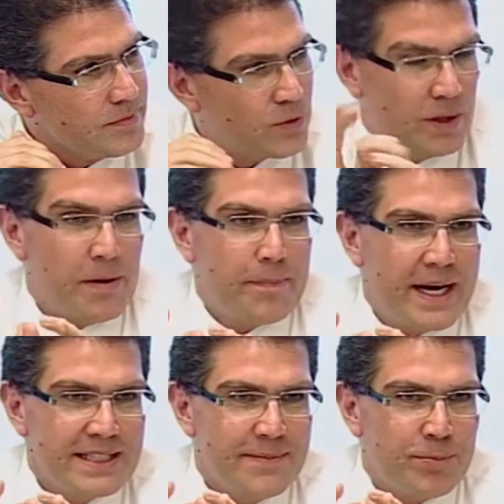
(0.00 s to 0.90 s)
Sí me
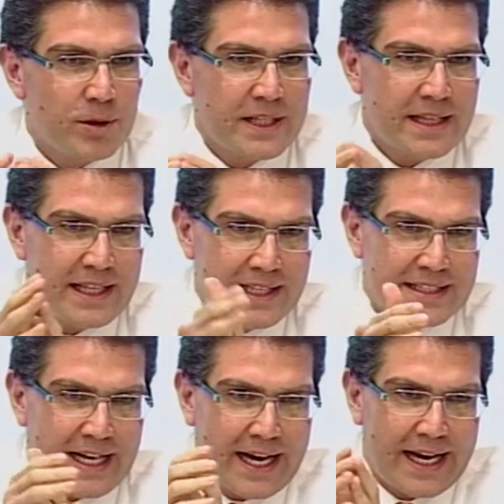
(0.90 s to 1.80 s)
parece importante
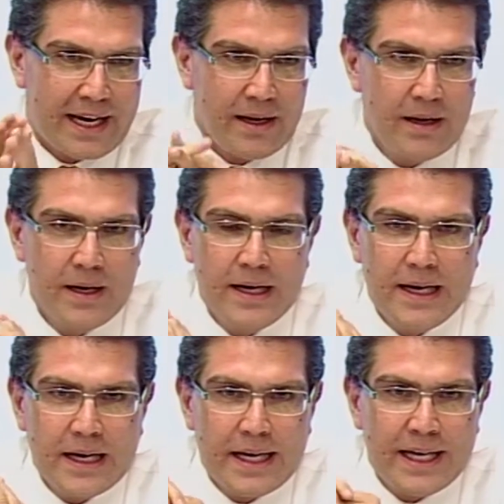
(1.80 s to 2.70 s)
destacar
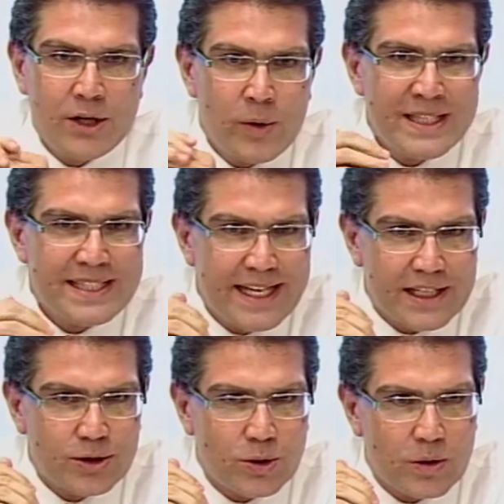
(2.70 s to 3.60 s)
que no es
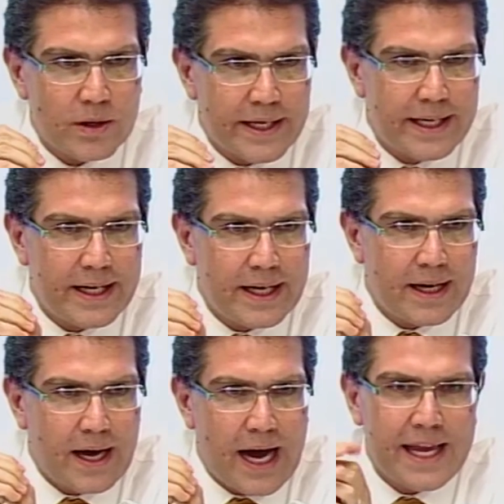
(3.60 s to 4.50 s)
cierto
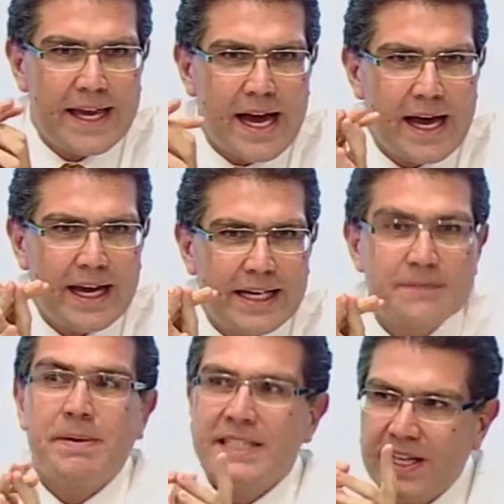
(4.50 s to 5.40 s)
que haya
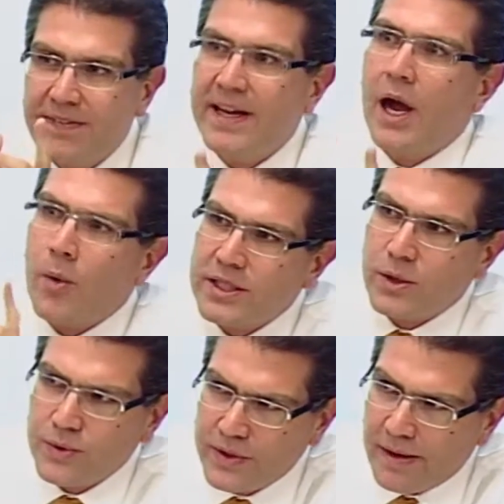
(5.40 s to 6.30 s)
específica o
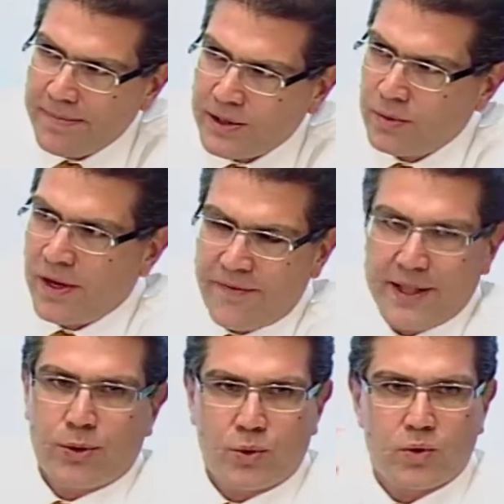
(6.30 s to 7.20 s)
exclusivamente un
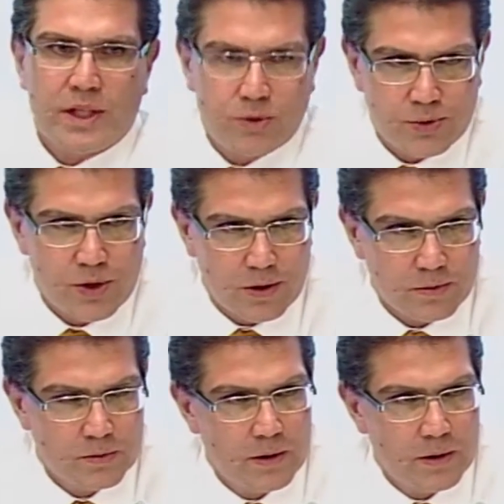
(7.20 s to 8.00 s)
efecto sustitución.